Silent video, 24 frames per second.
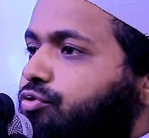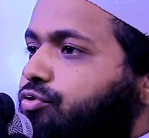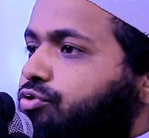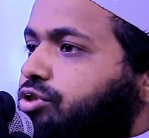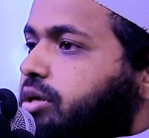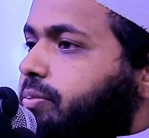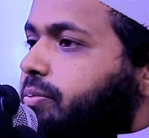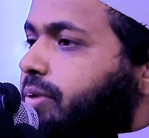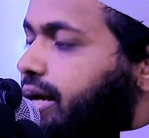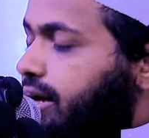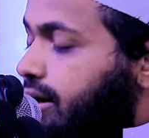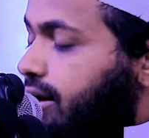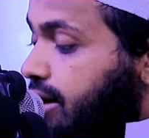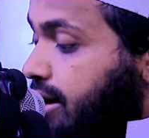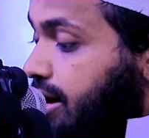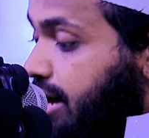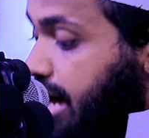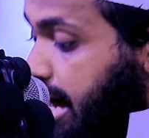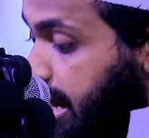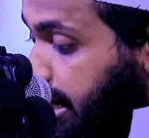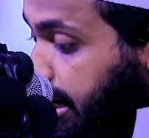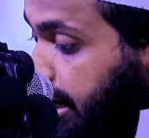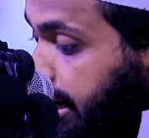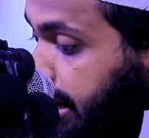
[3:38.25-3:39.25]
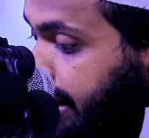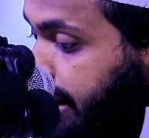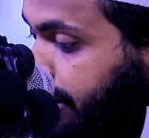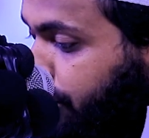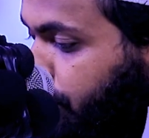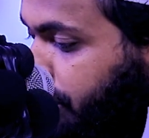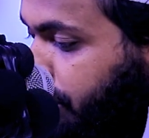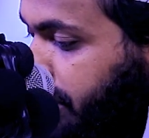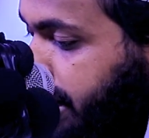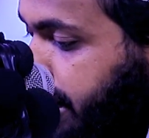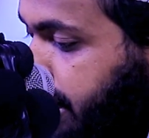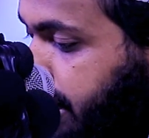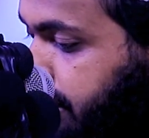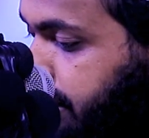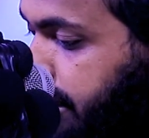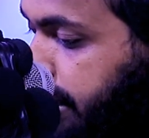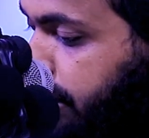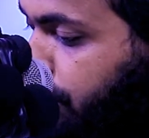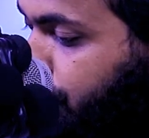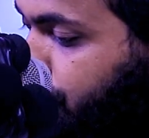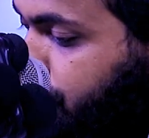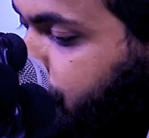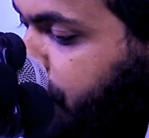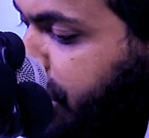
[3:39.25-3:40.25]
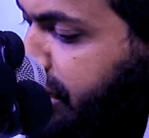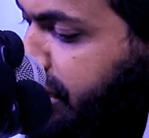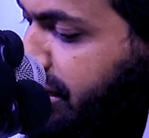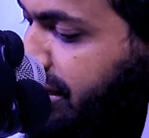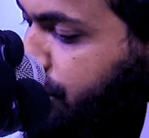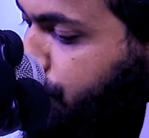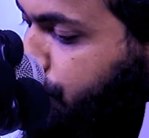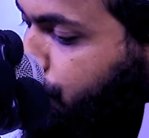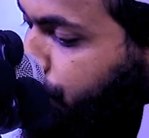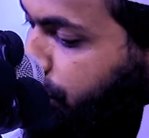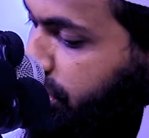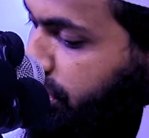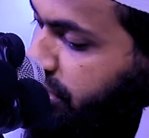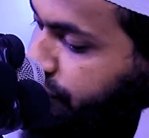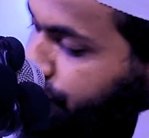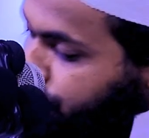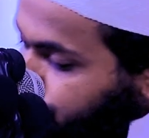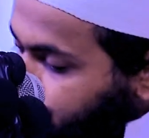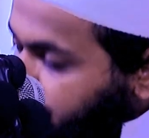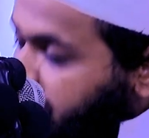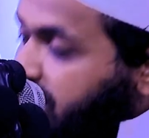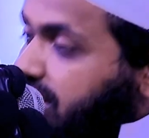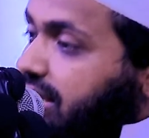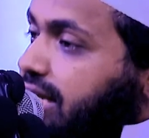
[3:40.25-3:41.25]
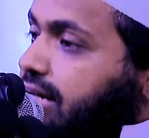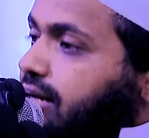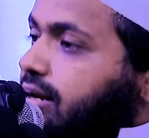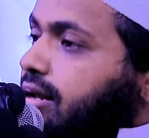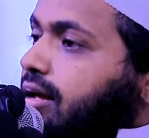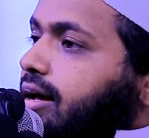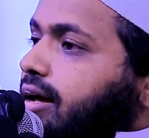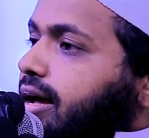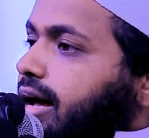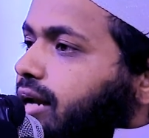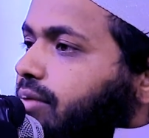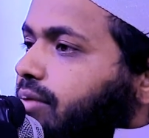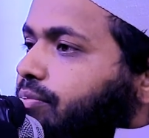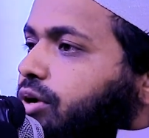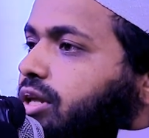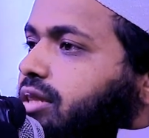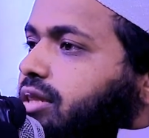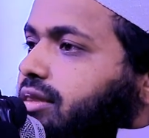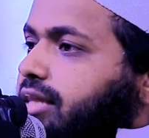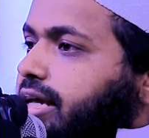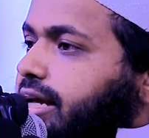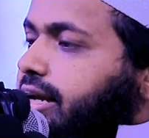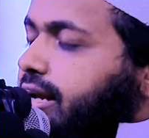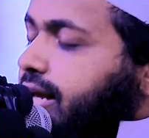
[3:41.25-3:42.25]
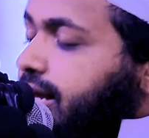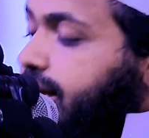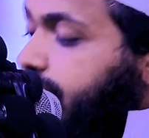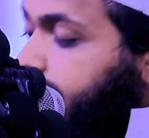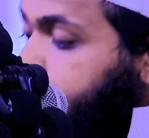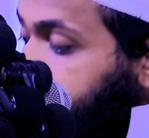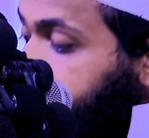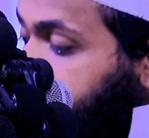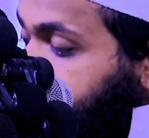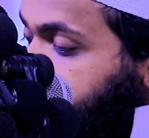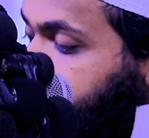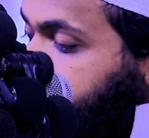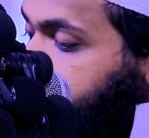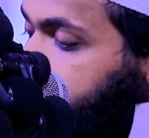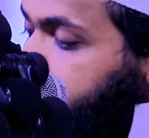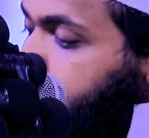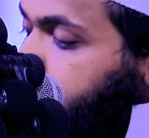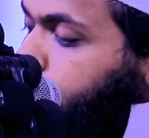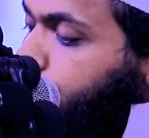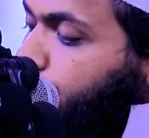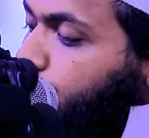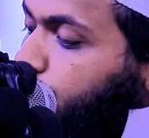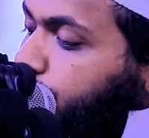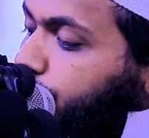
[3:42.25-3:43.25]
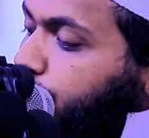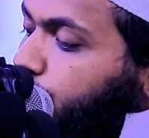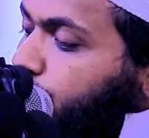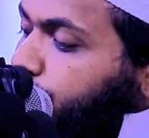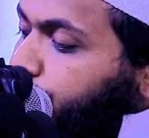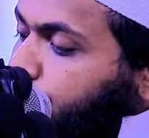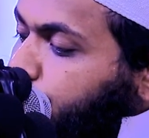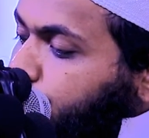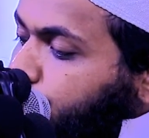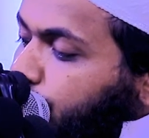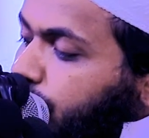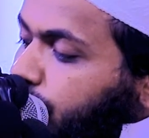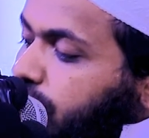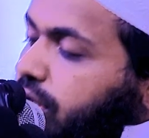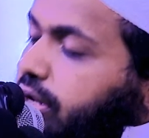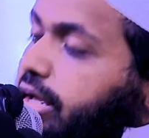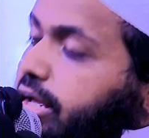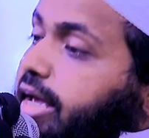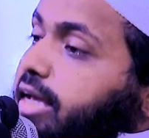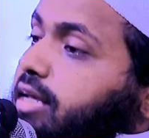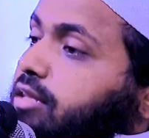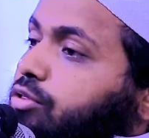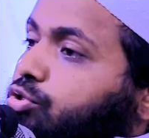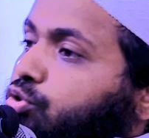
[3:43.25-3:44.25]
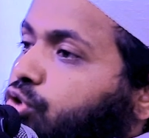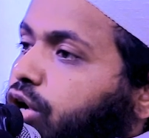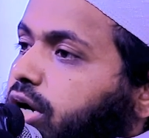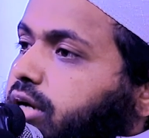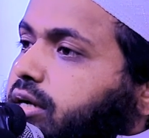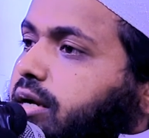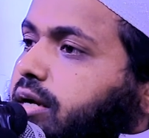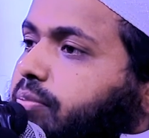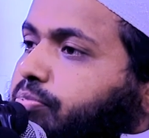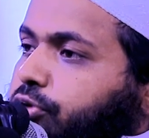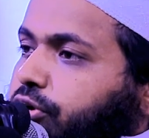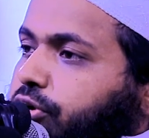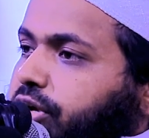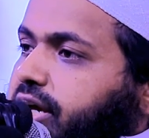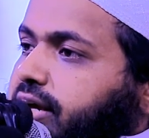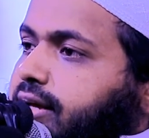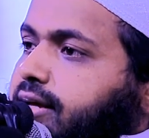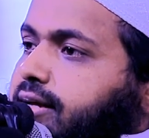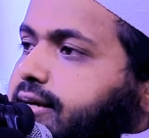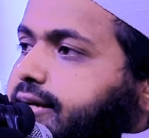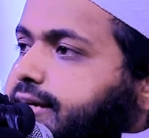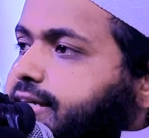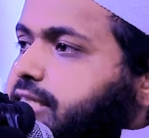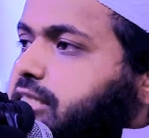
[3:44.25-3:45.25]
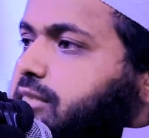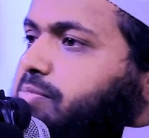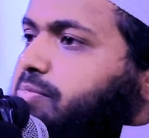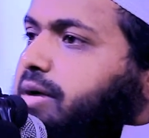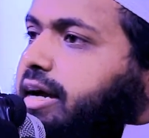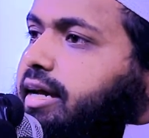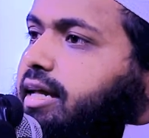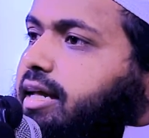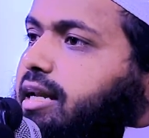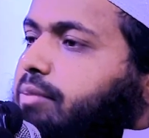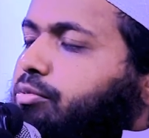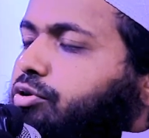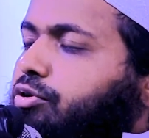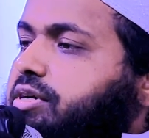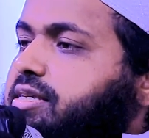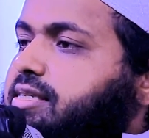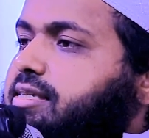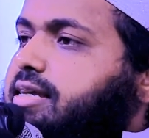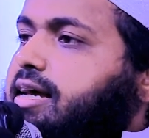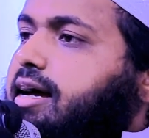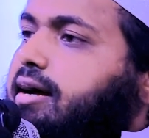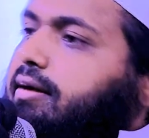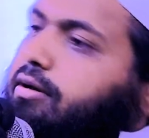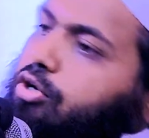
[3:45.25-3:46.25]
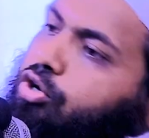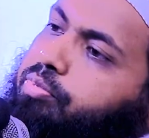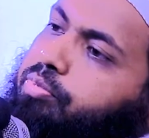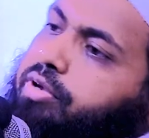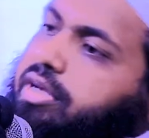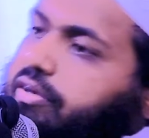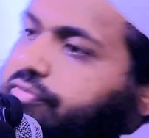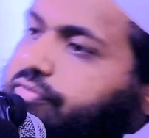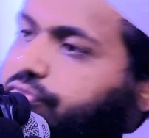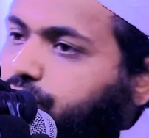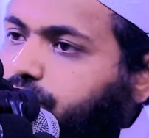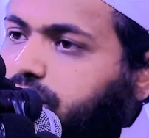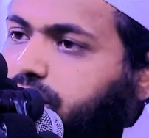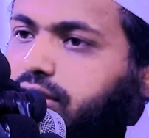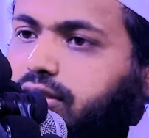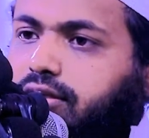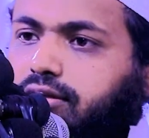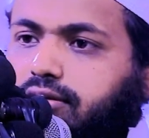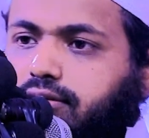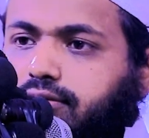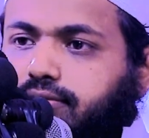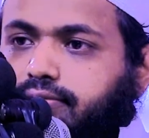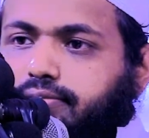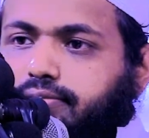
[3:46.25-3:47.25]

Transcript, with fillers: ফু দিবেন আল্লাহর নবী হাসান হুসাইনের শরীরে ফু দিতেন আর বলতেন ইব্রাহিম নবী অবিকল এই দোয়াটা পরে ইসমাইল এবং ইসহাক নবীকে ফু দিতেন